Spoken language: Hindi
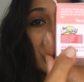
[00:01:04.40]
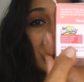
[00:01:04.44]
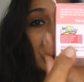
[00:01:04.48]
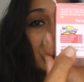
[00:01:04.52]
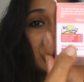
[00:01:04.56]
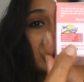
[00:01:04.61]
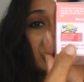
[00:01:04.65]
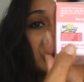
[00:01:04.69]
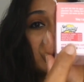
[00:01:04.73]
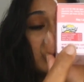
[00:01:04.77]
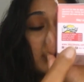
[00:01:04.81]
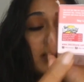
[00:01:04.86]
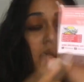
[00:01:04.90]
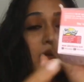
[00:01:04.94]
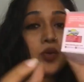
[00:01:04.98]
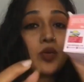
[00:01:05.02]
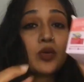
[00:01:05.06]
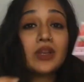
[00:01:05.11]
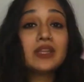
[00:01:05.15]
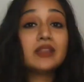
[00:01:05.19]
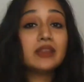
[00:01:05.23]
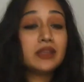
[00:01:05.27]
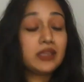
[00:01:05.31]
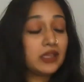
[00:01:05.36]
चार्ट
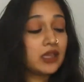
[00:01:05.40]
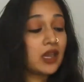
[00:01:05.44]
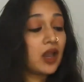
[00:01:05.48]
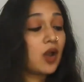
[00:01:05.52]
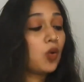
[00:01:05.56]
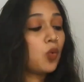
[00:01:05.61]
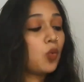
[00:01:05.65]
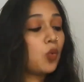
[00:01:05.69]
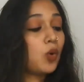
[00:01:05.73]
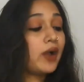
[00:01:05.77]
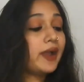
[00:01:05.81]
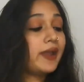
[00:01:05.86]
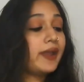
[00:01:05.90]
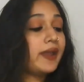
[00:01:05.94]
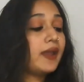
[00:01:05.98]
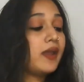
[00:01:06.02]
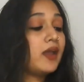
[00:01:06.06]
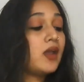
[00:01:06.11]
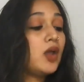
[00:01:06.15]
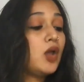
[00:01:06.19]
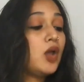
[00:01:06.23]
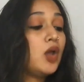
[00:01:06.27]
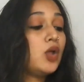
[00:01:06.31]
इन्होंने दिया हुआ है